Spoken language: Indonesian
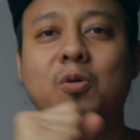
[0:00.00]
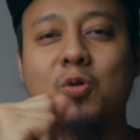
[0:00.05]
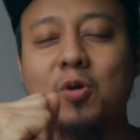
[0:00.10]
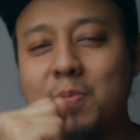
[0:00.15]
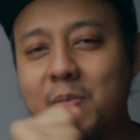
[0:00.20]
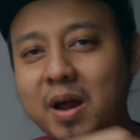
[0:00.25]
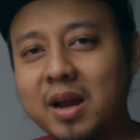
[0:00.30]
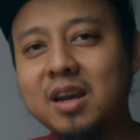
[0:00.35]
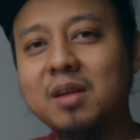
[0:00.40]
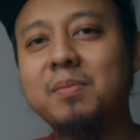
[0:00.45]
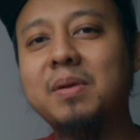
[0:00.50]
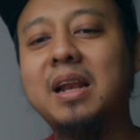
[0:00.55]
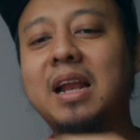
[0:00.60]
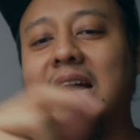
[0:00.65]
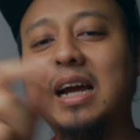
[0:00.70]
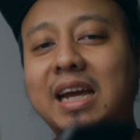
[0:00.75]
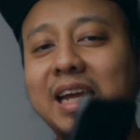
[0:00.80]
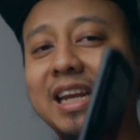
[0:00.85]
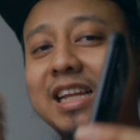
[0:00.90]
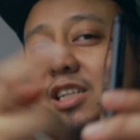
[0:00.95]
gue berani
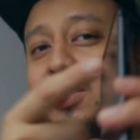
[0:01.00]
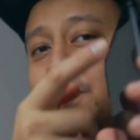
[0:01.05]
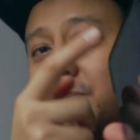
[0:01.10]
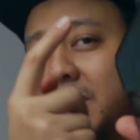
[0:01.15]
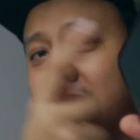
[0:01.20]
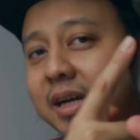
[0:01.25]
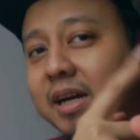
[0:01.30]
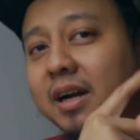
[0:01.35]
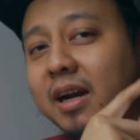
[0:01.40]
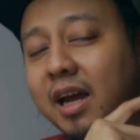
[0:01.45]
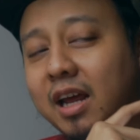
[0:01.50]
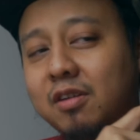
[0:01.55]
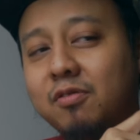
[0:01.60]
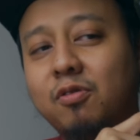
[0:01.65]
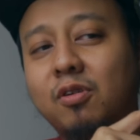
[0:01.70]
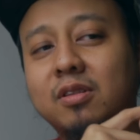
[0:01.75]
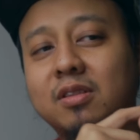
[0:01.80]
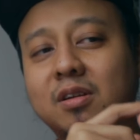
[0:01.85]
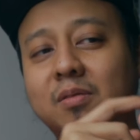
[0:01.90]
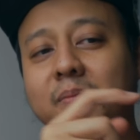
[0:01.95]
bilang ini speaker
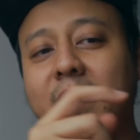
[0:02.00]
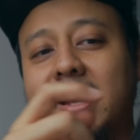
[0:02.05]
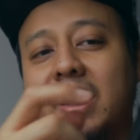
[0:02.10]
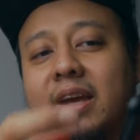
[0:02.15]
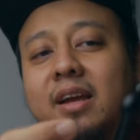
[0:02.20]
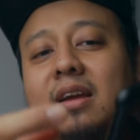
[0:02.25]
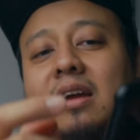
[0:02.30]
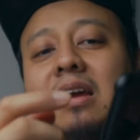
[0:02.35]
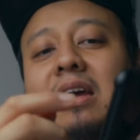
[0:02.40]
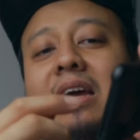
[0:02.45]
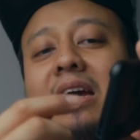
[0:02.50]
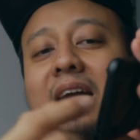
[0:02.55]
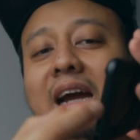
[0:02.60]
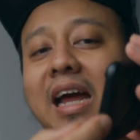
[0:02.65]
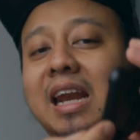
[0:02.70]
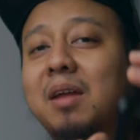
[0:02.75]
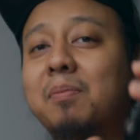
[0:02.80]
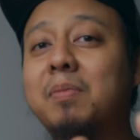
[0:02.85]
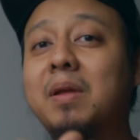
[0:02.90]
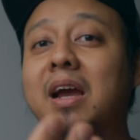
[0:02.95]
handphone terbaik.
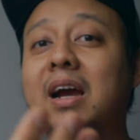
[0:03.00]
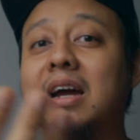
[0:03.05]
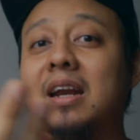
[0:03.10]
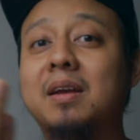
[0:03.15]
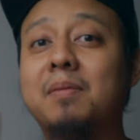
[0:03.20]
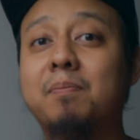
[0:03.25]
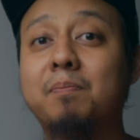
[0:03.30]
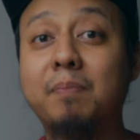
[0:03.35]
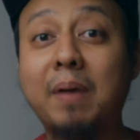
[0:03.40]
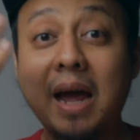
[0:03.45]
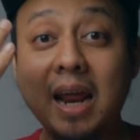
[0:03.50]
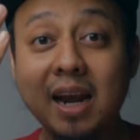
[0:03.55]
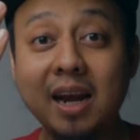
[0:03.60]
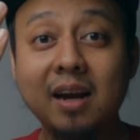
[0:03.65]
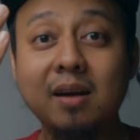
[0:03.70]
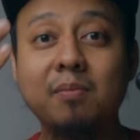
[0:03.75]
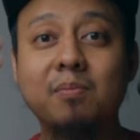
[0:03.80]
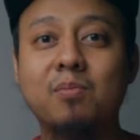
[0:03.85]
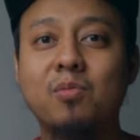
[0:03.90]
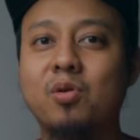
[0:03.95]
Ngadepnya ke
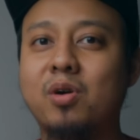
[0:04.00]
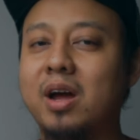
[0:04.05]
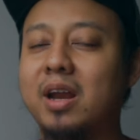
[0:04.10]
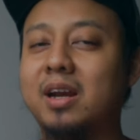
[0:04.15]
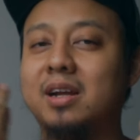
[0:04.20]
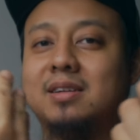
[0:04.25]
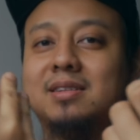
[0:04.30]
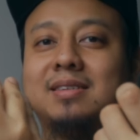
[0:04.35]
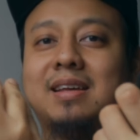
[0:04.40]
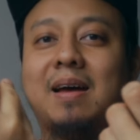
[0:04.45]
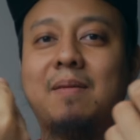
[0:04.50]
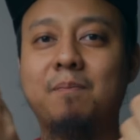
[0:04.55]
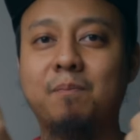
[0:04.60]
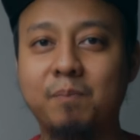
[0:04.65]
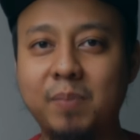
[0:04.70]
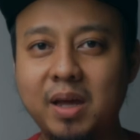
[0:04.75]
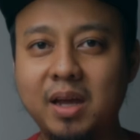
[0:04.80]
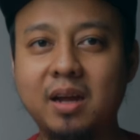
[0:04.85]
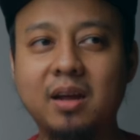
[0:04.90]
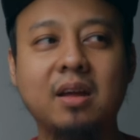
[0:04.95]
depan, bukan ke
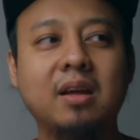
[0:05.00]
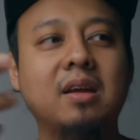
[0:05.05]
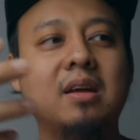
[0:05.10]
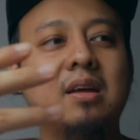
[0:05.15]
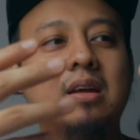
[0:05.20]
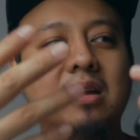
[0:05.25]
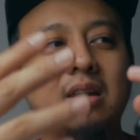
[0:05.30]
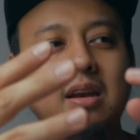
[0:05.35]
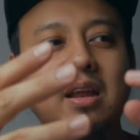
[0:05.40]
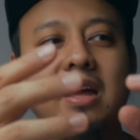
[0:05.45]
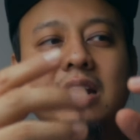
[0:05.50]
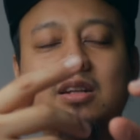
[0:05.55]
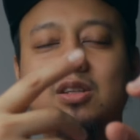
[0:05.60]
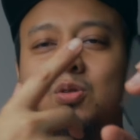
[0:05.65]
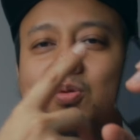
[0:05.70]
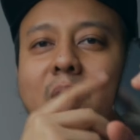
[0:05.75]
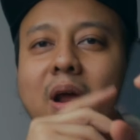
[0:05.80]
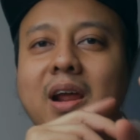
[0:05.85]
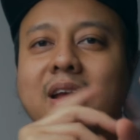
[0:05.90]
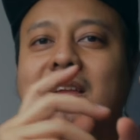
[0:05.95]
samping, dan
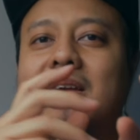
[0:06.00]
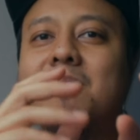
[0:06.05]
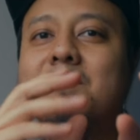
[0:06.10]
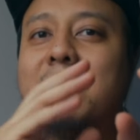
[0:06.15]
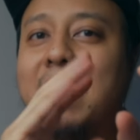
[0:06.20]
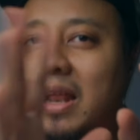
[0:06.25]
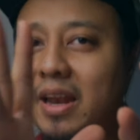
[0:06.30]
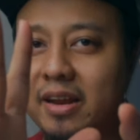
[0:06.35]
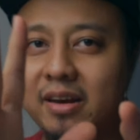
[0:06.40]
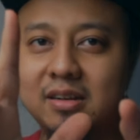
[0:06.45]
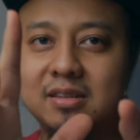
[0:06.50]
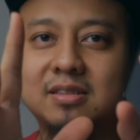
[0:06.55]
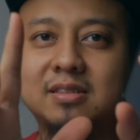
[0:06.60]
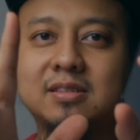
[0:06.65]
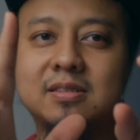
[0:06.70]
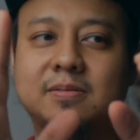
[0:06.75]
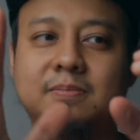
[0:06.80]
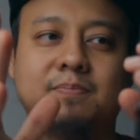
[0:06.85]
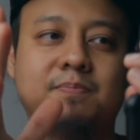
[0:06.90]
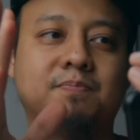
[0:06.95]
suaranya
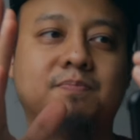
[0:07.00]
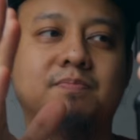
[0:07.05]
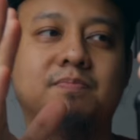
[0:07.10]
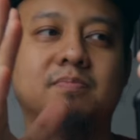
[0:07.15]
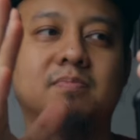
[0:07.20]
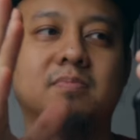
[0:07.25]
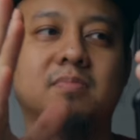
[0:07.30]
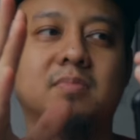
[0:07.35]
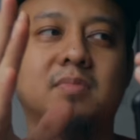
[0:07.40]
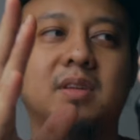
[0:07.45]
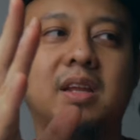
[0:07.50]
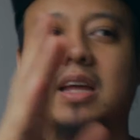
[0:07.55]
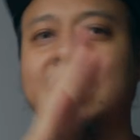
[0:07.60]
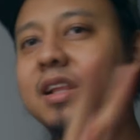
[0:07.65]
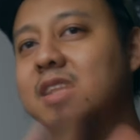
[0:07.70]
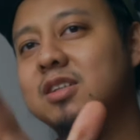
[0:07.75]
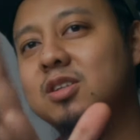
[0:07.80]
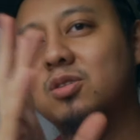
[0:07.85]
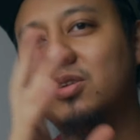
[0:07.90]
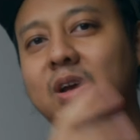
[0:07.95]
balance. At
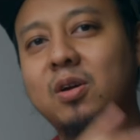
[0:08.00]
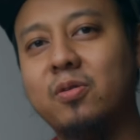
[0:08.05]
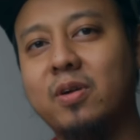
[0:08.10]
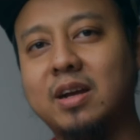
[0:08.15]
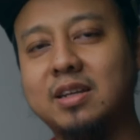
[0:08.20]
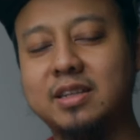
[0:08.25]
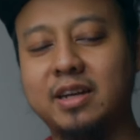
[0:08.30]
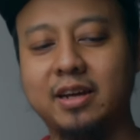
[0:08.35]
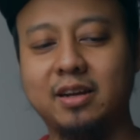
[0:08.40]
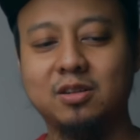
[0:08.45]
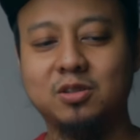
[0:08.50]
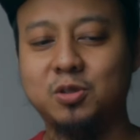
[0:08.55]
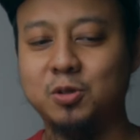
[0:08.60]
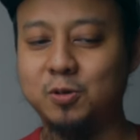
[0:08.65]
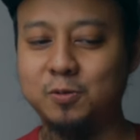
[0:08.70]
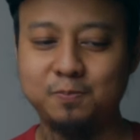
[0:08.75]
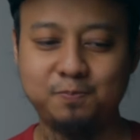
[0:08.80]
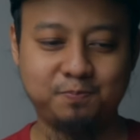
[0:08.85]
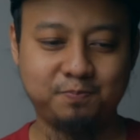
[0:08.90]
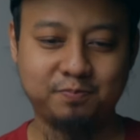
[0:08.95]
least itu yang gue rasain.
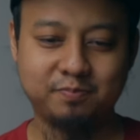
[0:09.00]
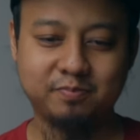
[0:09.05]
So,